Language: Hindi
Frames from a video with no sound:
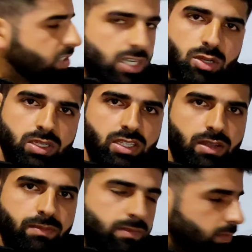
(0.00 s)
चढ़ा हुआ
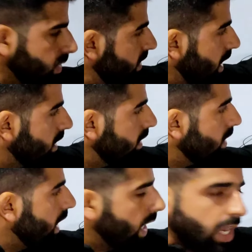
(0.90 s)
था सन
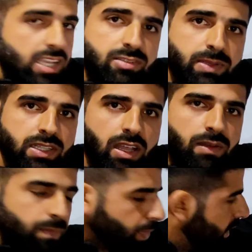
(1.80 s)
राइज पे
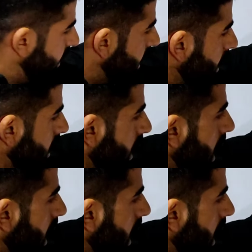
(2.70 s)
था ठीक है